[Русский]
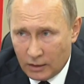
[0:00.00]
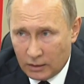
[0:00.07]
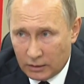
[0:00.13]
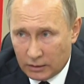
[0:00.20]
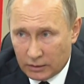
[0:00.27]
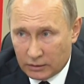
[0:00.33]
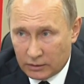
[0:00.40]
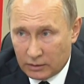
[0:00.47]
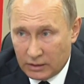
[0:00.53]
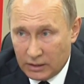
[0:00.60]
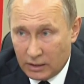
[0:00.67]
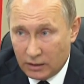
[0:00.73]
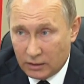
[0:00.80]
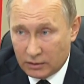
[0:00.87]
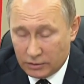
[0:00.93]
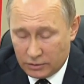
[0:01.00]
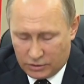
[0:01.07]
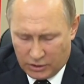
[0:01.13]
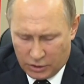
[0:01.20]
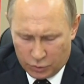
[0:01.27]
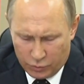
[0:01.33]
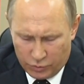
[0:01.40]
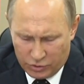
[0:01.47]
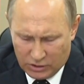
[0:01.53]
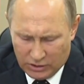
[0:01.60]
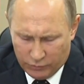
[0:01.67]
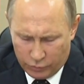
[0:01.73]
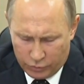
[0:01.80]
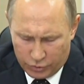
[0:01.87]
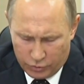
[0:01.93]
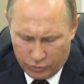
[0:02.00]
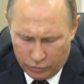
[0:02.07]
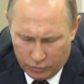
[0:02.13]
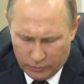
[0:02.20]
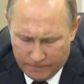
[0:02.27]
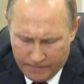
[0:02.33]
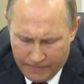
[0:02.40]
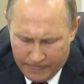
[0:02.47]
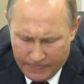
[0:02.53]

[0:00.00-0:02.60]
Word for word: А, я исхожу из того, что